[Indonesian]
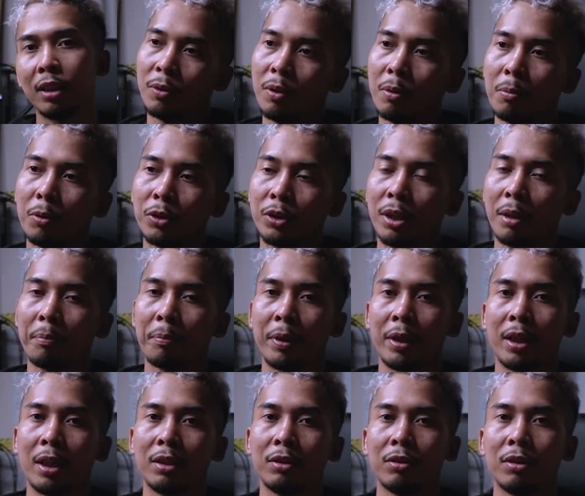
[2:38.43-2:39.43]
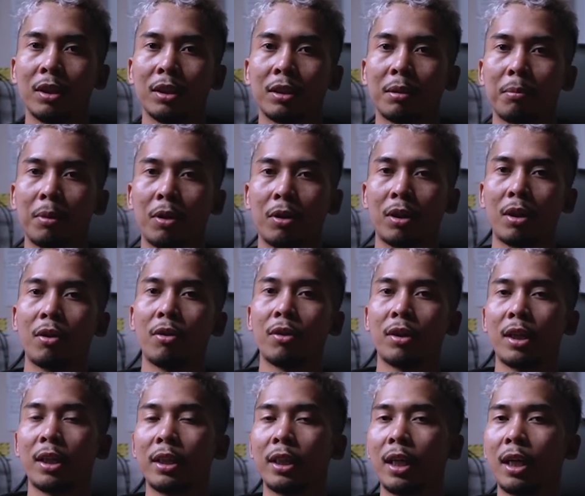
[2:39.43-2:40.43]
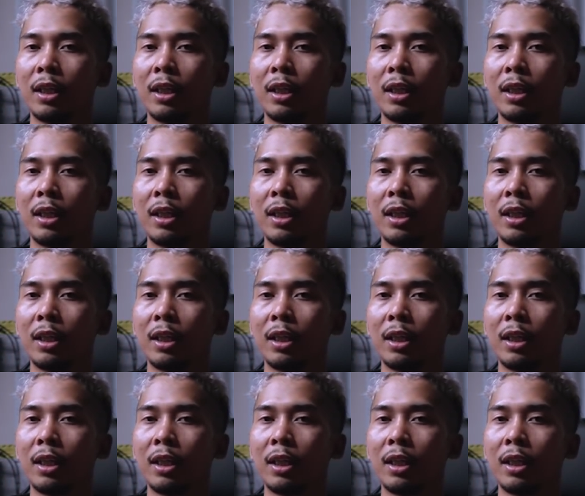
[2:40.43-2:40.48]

gue mau sampaikan juga sama orang-orang